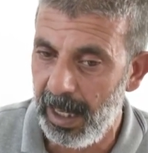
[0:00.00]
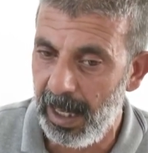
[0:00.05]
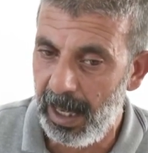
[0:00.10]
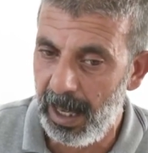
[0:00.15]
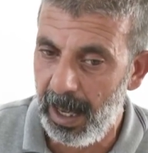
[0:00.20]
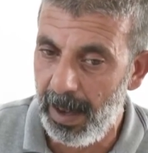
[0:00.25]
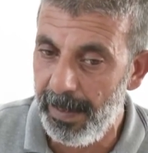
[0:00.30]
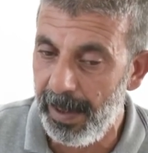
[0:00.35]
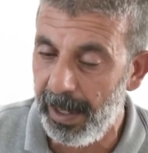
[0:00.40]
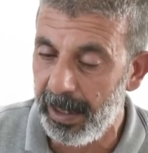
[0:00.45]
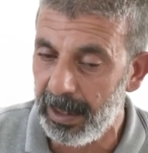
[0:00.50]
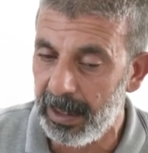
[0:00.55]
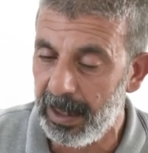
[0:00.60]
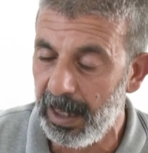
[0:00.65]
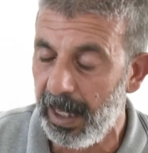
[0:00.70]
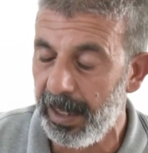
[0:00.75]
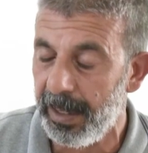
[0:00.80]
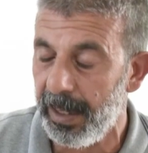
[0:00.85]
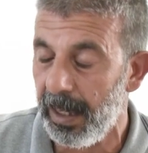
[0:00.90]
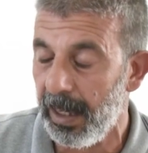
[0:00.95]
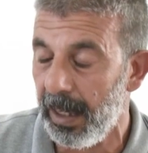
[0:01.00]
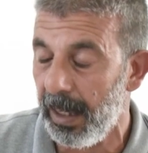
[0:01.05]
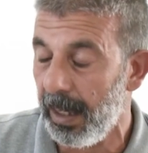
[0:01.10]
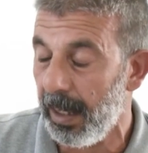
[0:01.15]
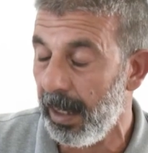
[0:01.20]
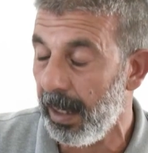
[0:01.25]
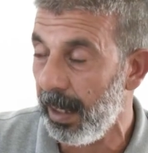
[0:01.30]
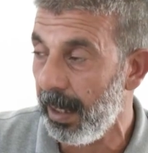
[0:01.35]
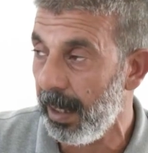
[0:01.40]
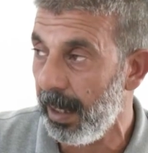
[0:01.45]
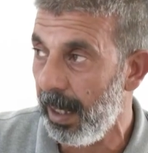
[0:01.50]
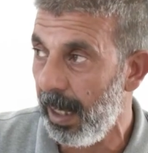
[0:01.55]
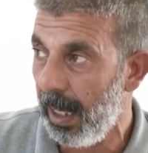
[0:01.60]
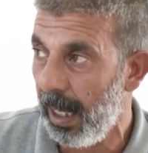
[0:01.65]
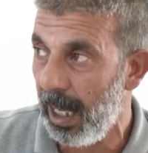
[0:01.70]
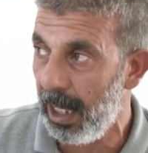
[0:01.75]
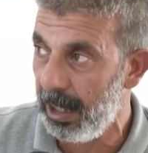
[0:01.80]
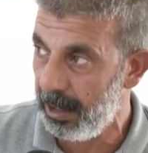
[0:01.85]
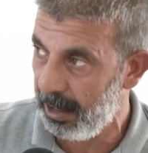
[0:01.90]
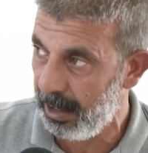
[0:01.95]
حمد انا
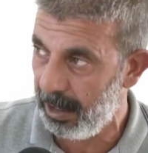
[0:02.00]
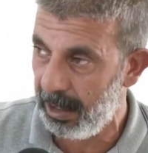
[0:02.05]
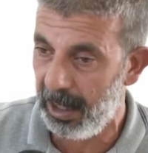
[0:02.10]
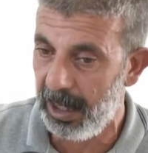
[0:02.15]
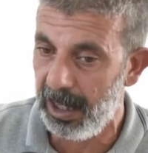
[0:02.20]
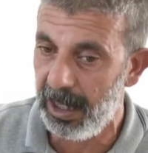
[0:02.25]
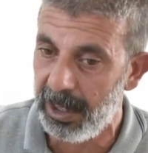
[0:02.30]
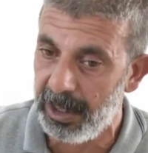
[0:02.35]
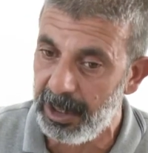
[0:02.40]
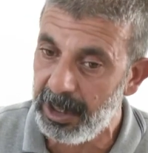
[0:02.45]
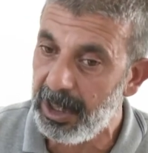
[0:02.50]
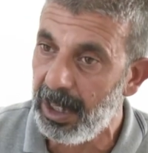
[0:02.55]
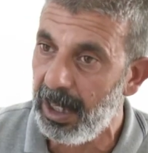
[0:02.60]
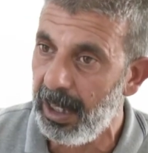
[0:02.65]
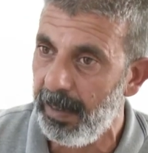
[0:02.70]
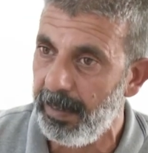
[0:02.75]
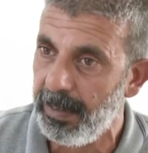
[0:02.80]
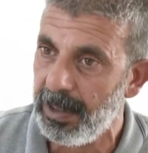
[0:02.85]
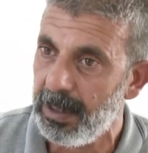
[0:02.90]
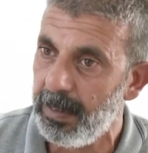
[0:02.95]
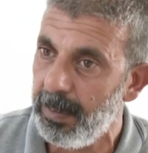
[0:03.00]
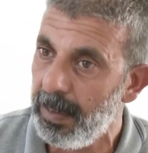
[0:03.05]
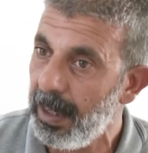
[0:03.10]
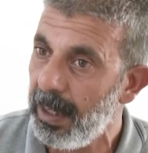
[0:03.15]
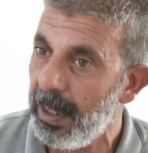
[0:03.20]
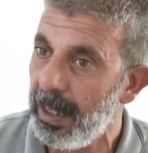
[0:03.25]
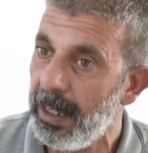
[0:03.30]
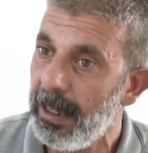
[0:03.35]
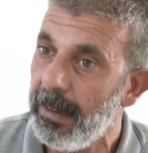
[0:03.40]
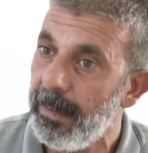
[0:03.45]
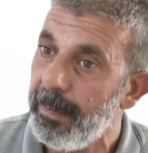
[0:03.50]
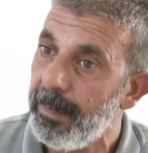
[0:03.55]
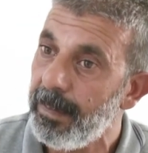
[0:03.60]
حاسه رجلي مش مني